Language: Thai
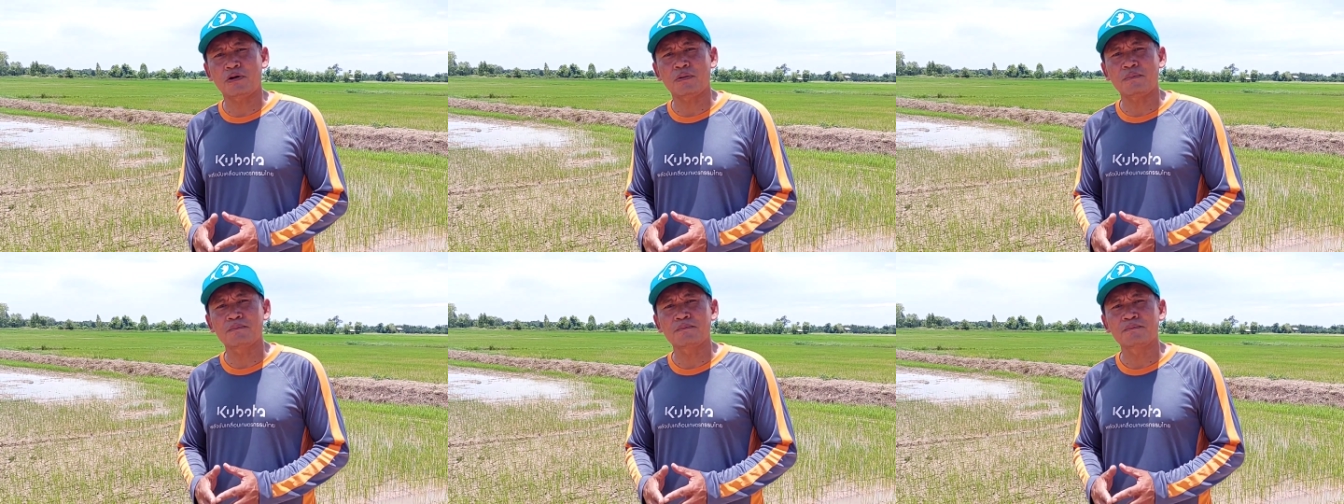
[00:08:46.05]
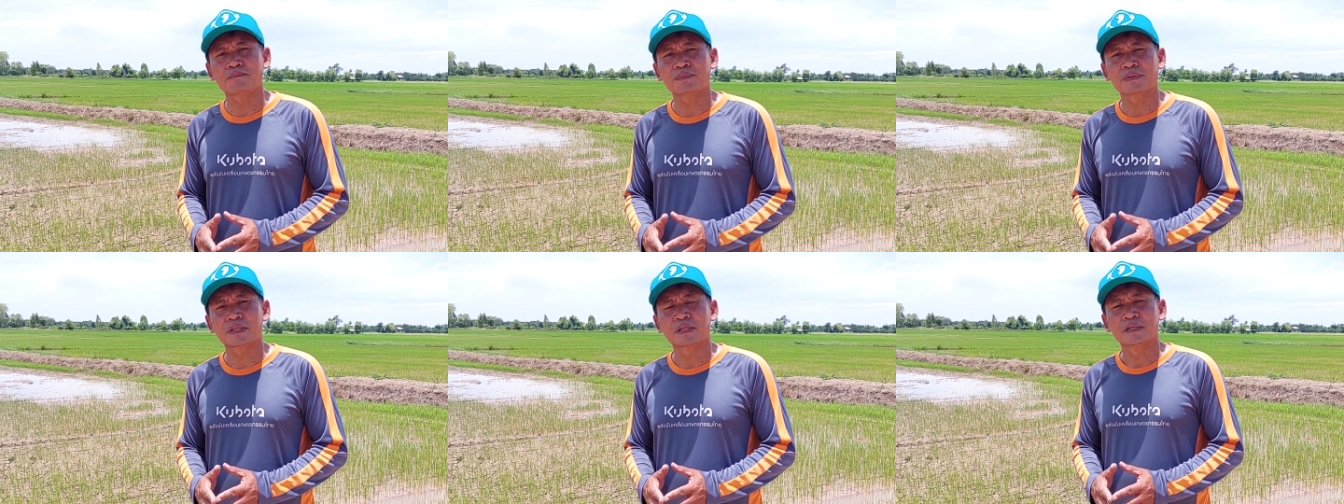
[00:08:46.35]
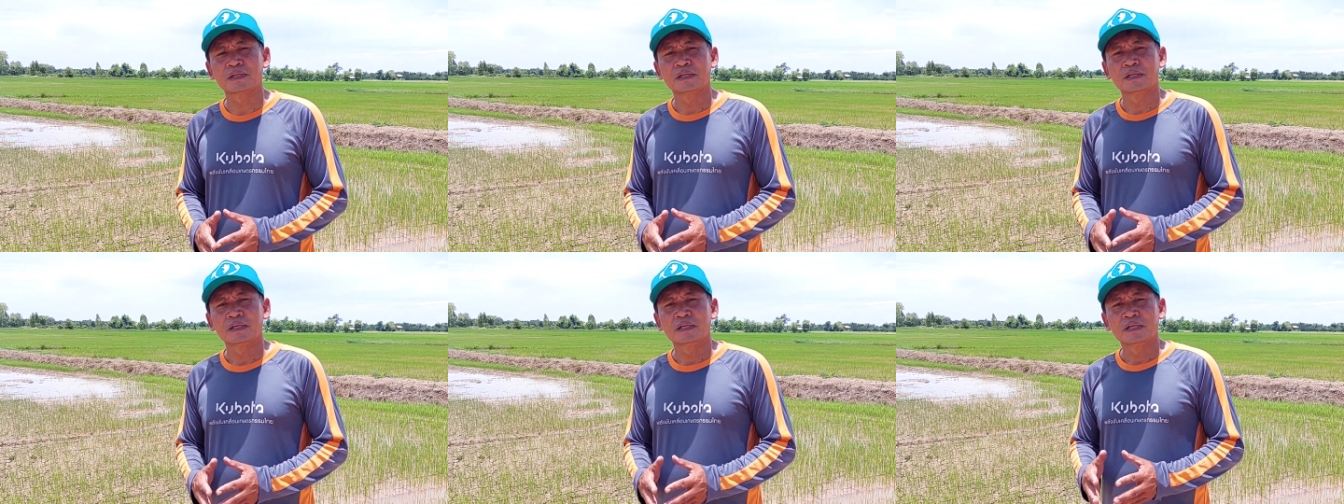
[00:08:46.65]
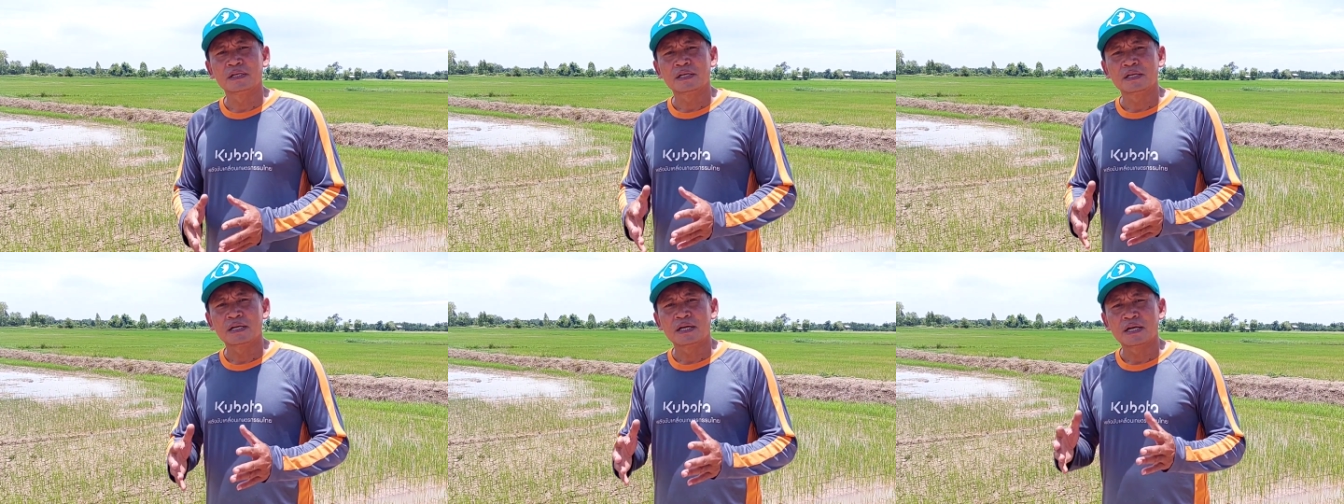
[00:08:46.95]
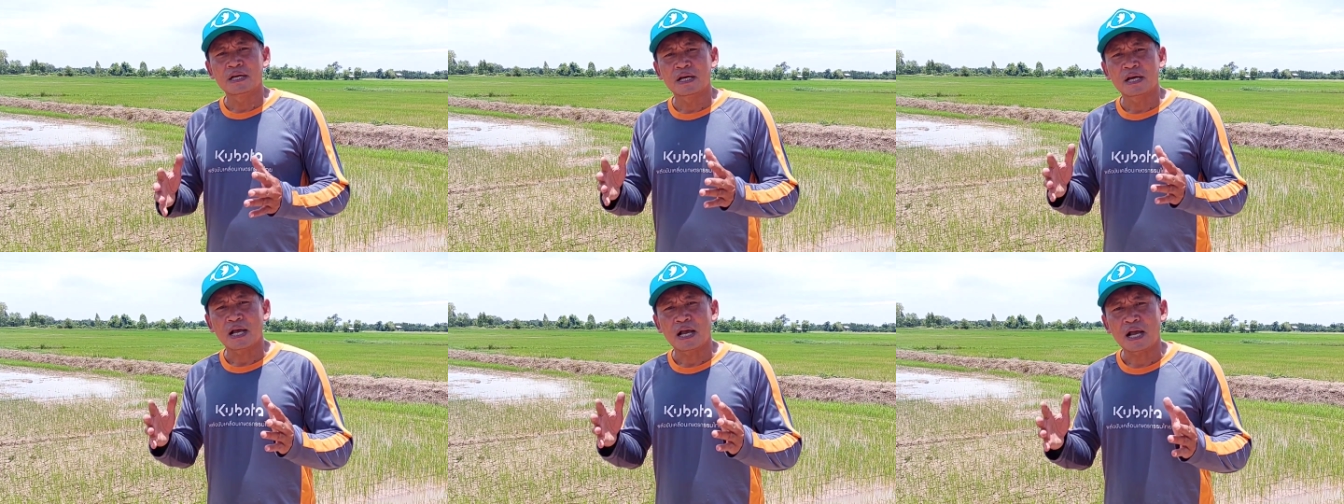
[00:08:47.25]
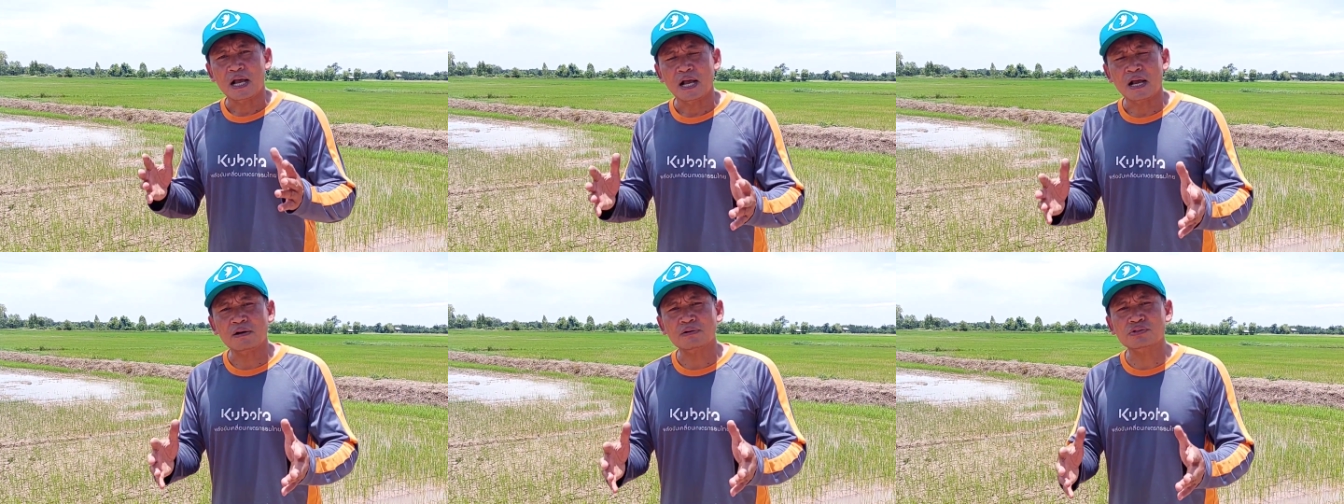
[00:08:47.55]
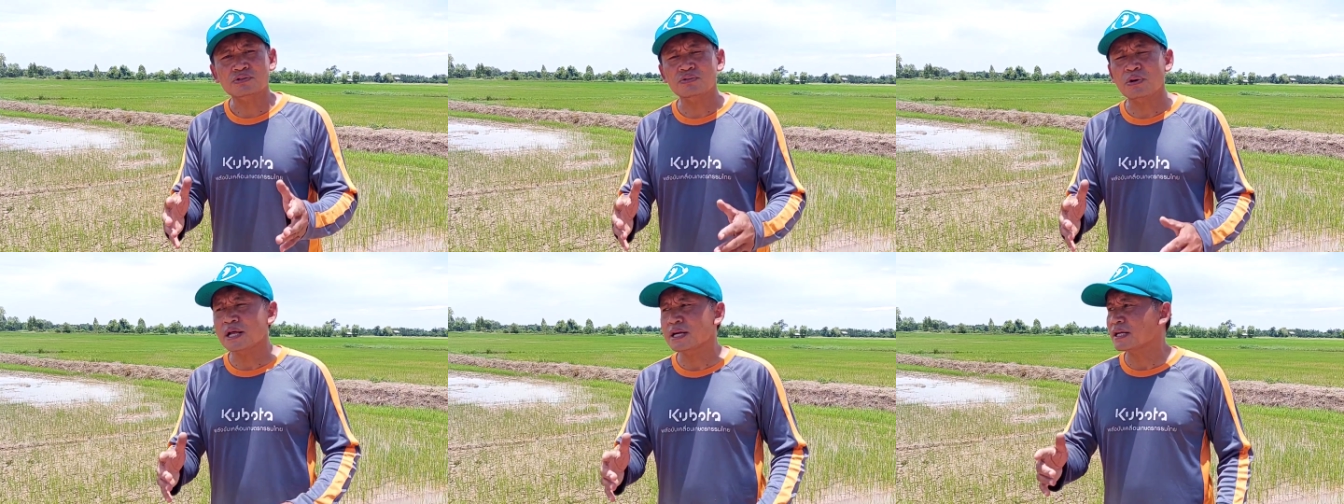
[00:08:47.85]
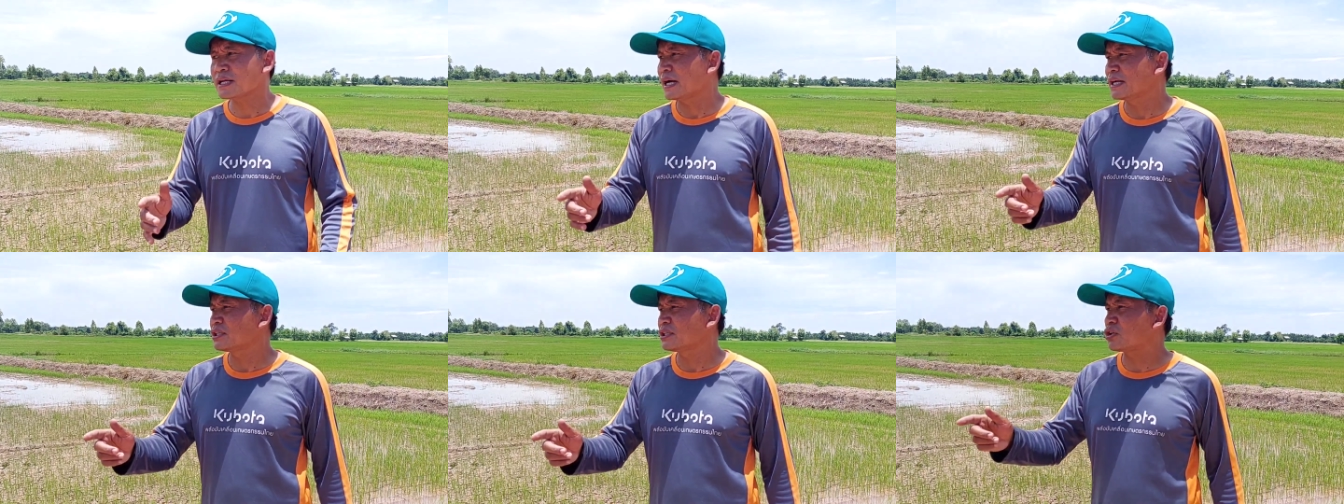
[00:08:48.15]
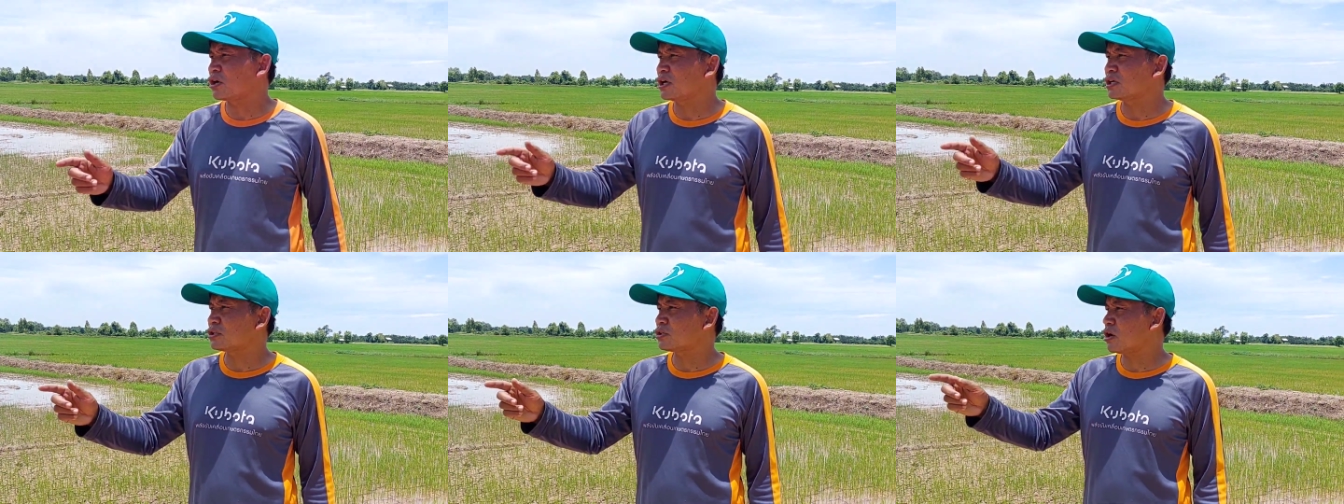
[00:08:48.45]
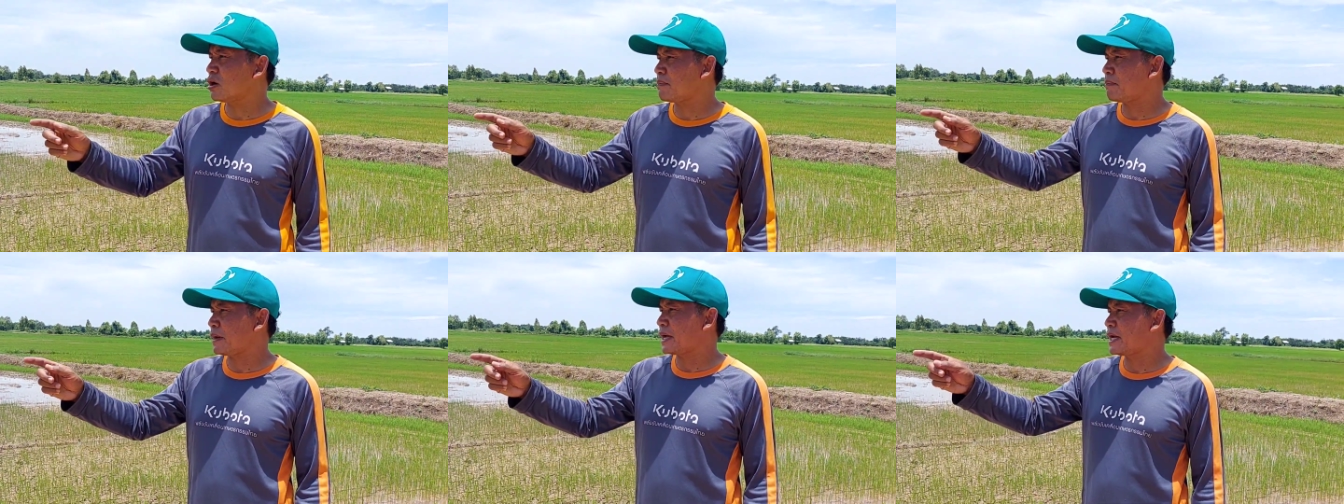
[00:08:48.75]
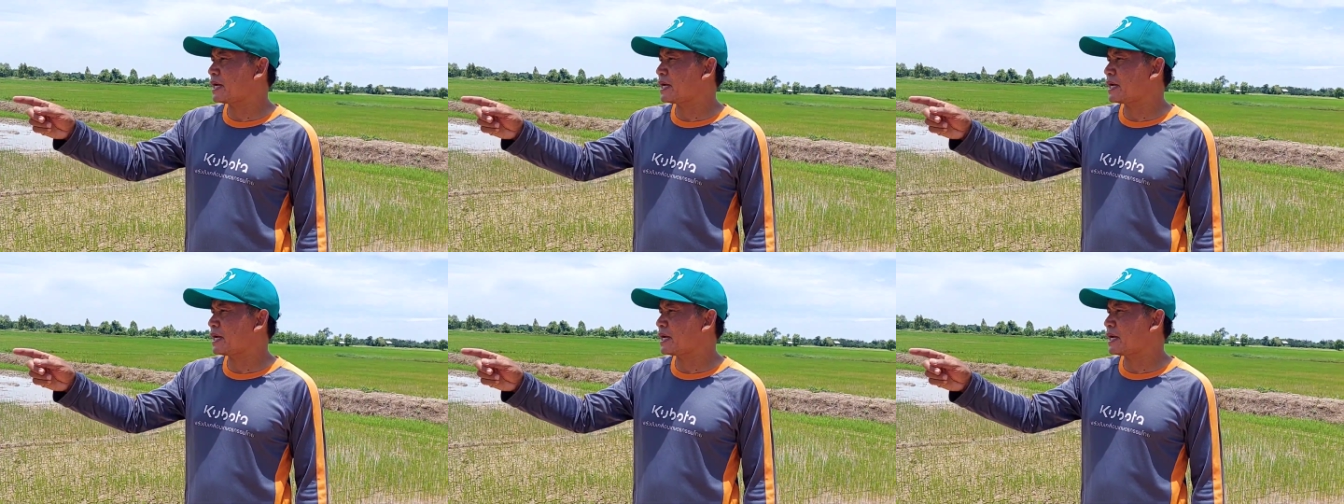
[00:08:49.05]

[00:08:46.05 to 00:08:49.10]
ม เอาส่วนขั้นตอนต่อไป